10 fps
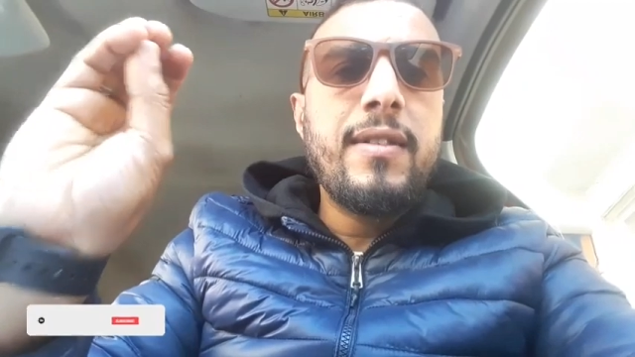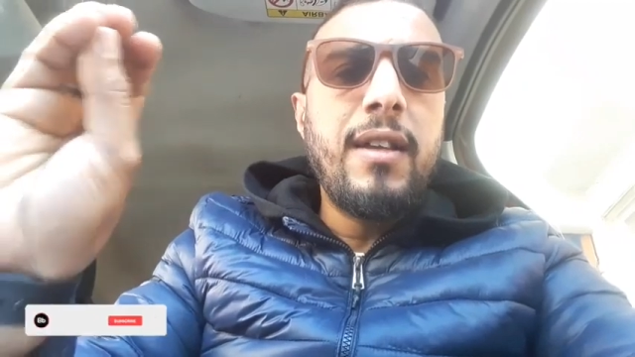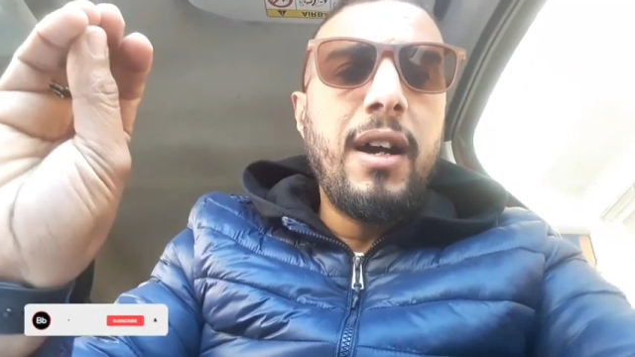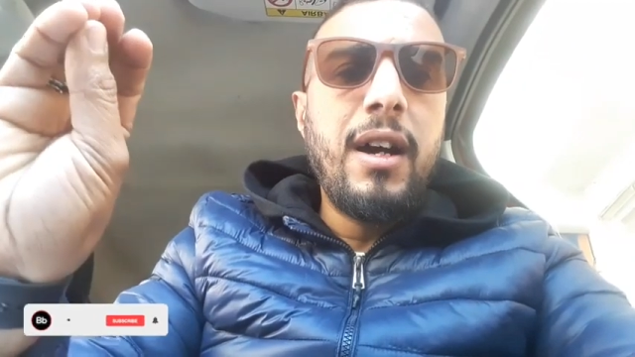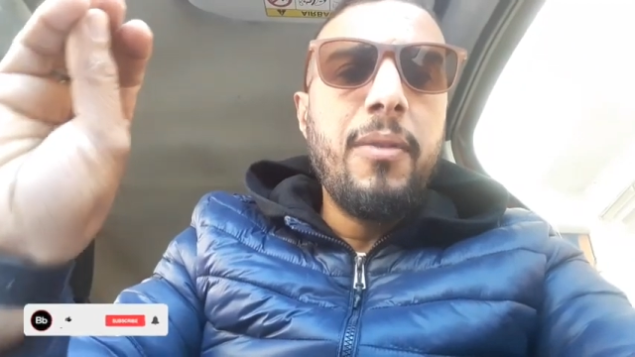
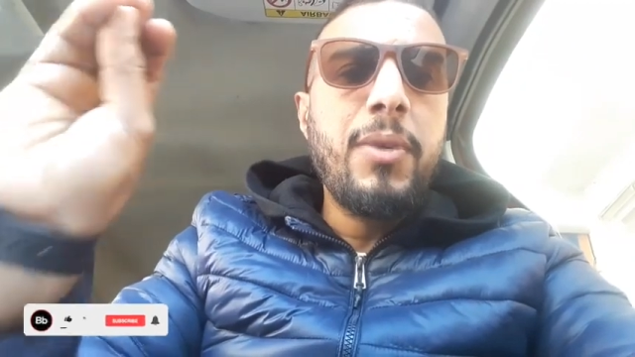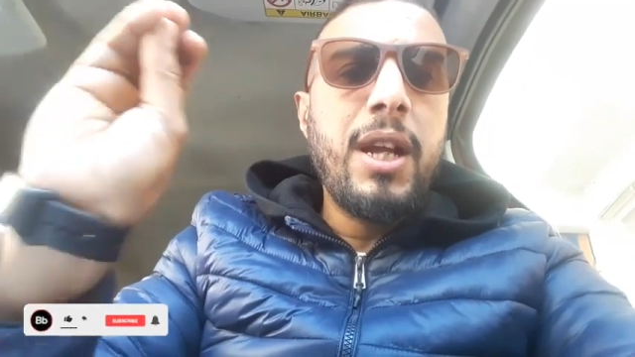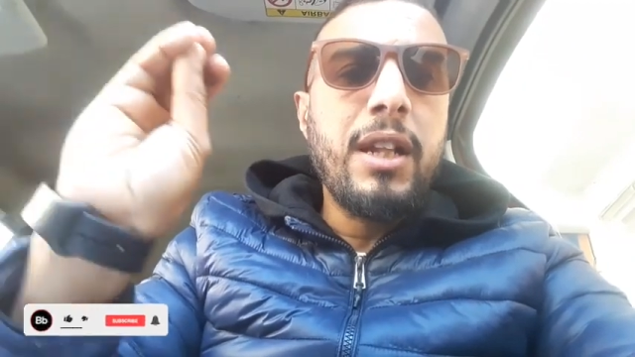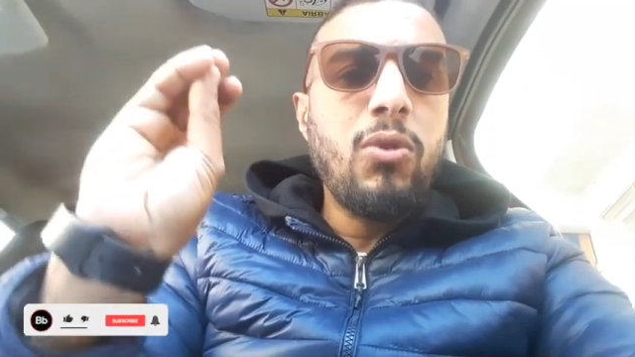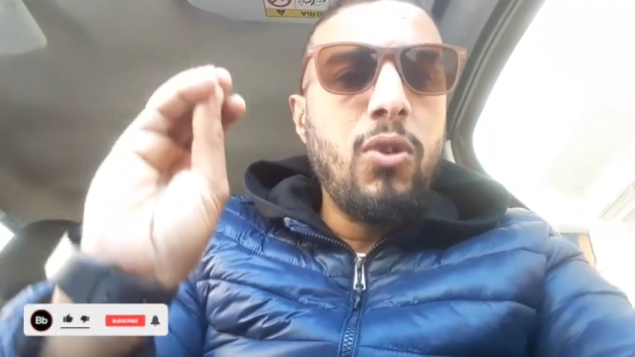الساعه ما
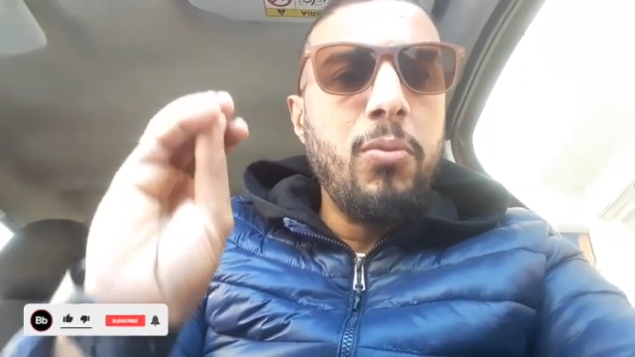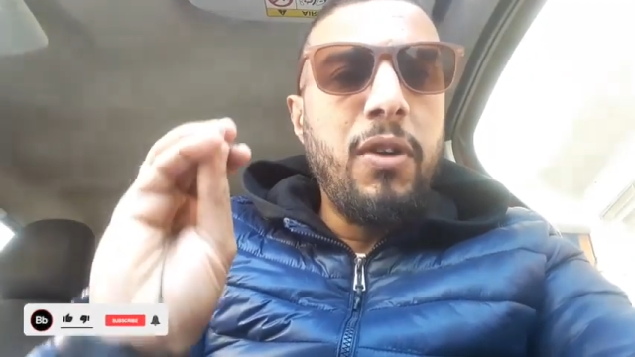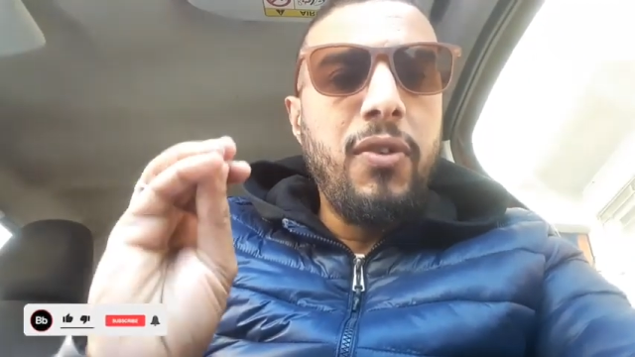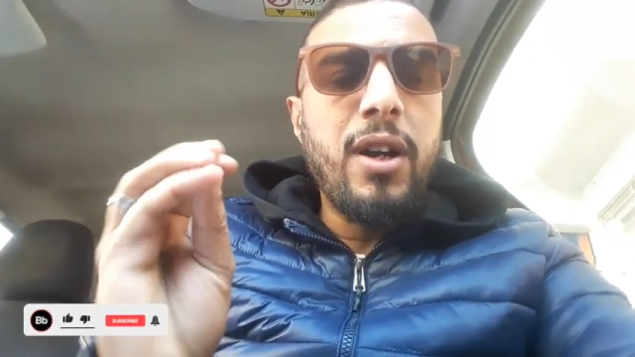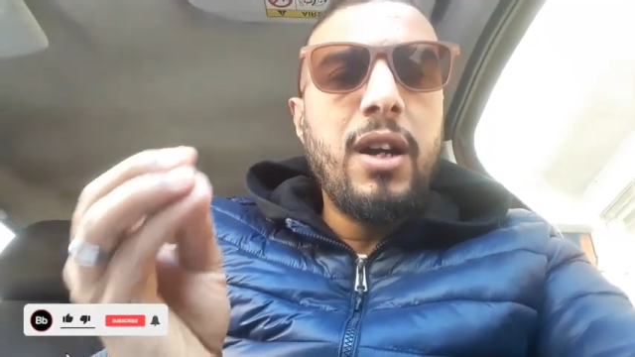كيعطوك
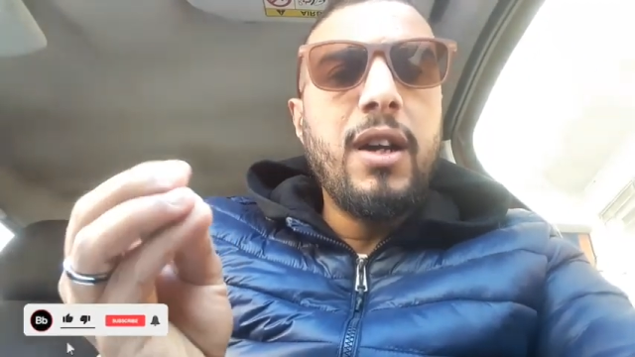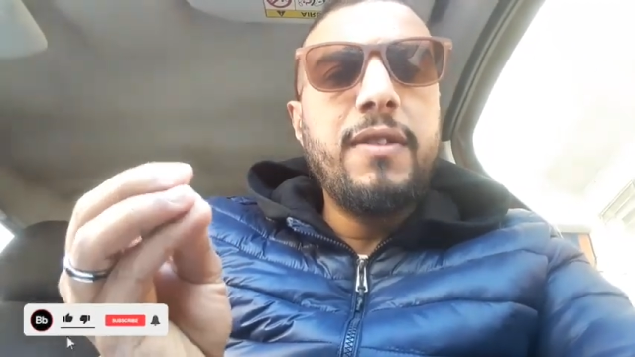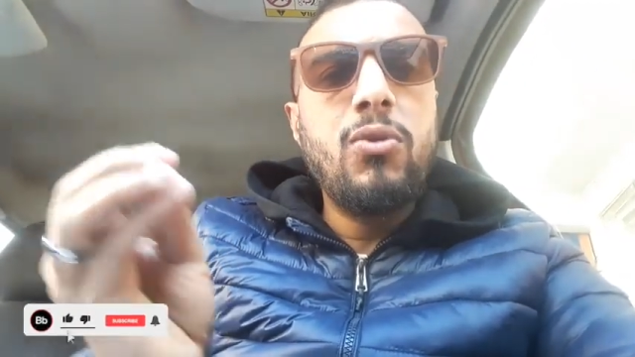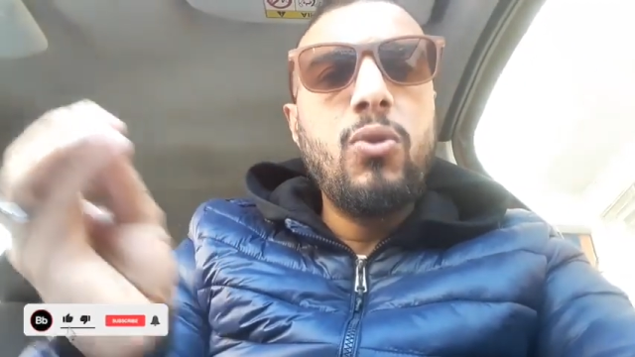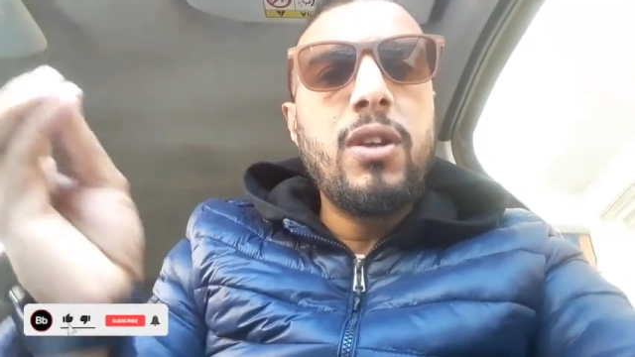الموافقه
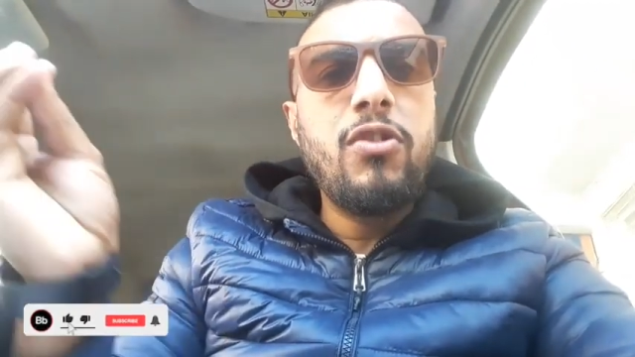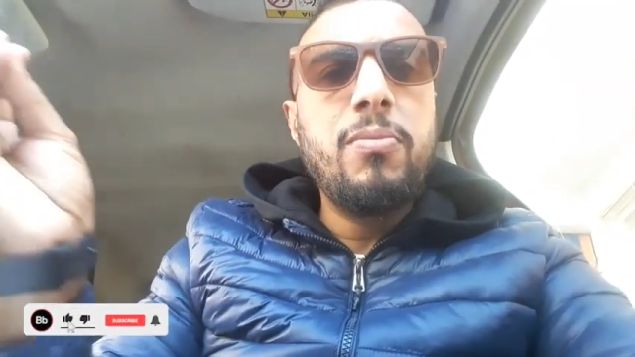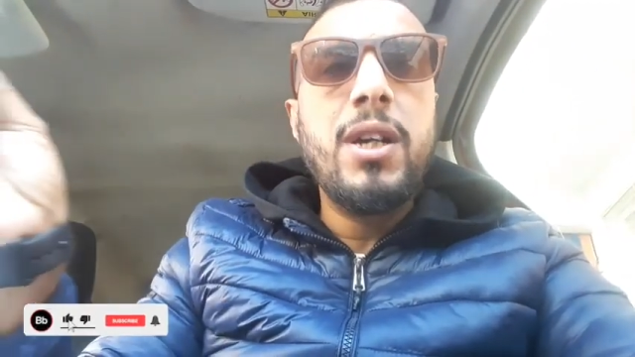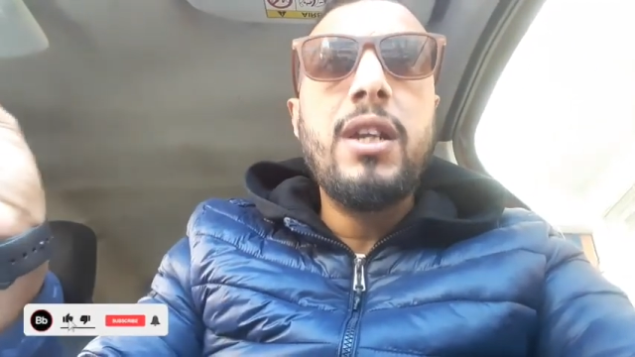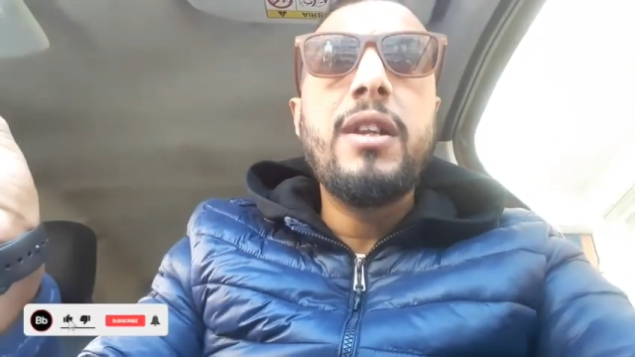تيقول لك
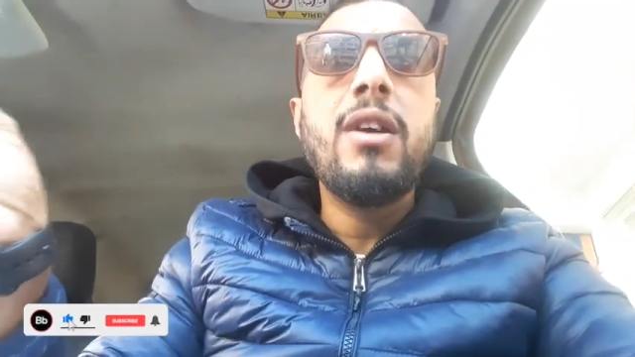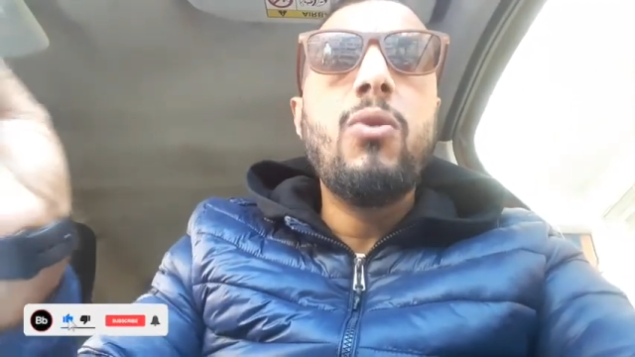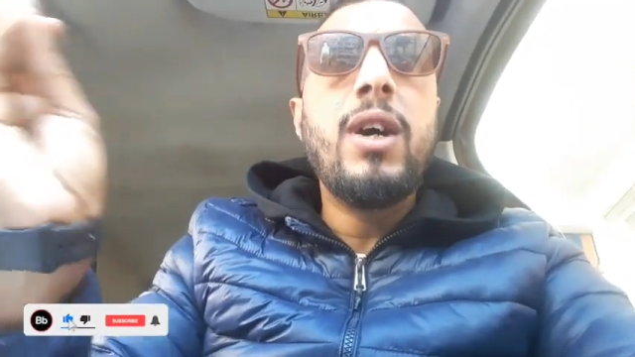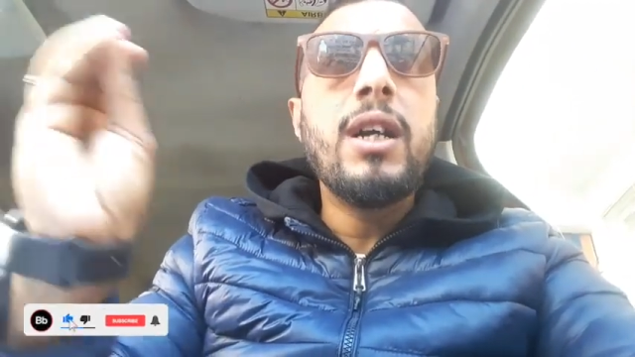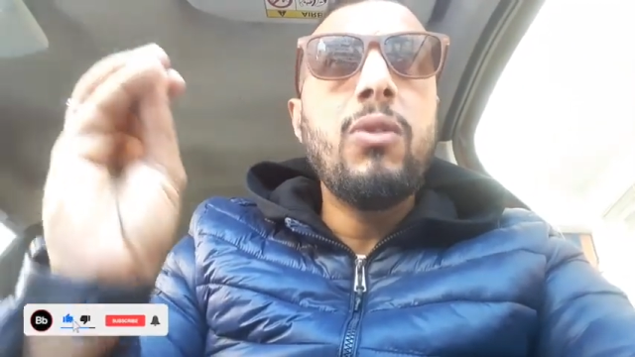جمع لينا
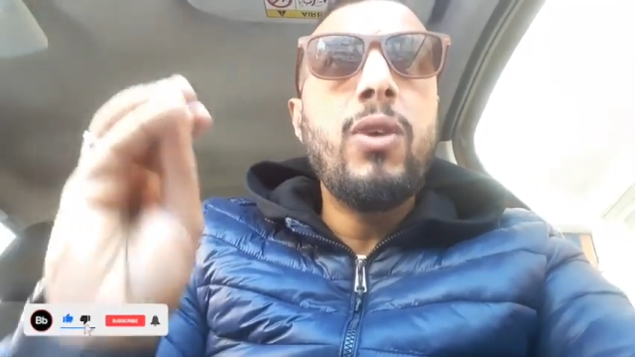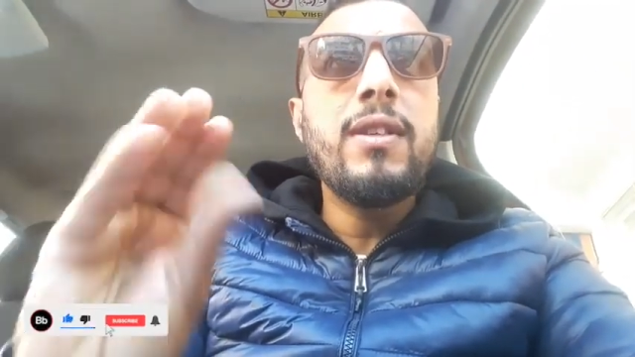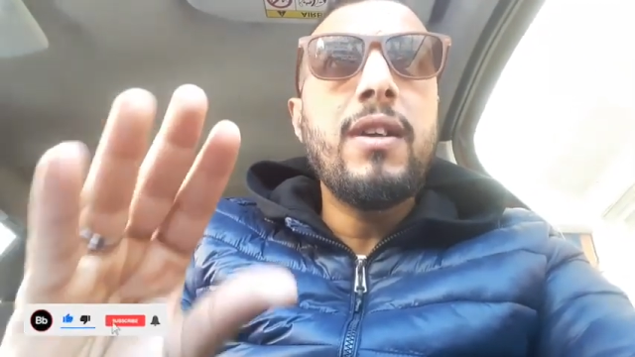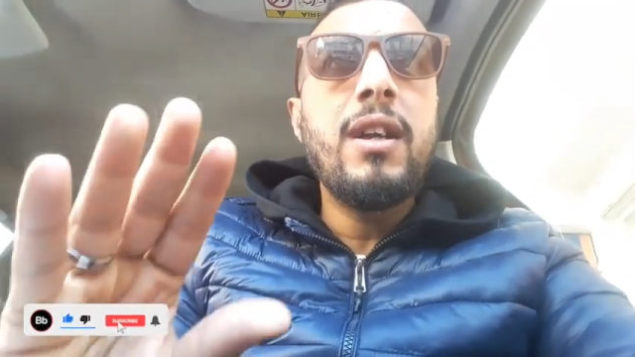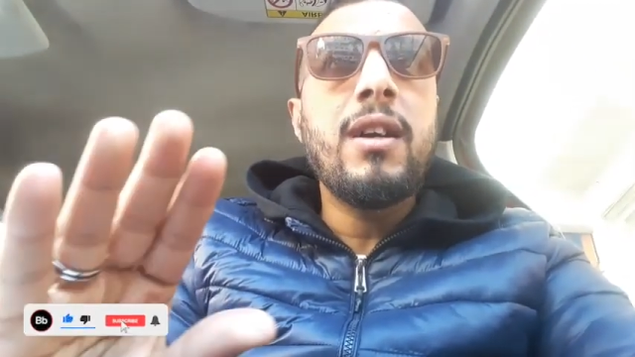واحد
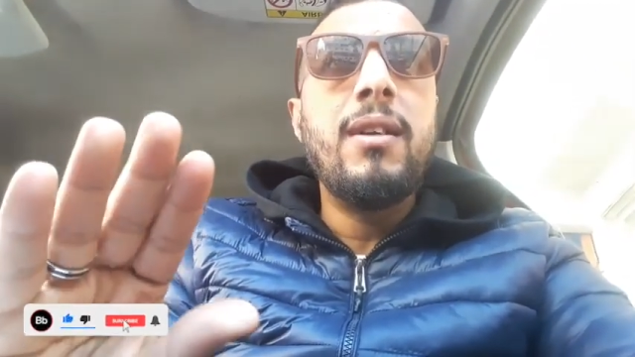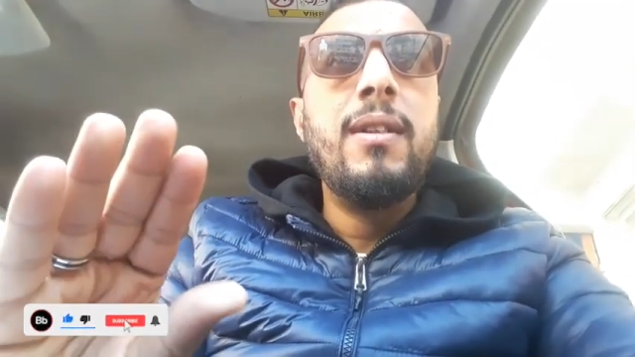الوثائق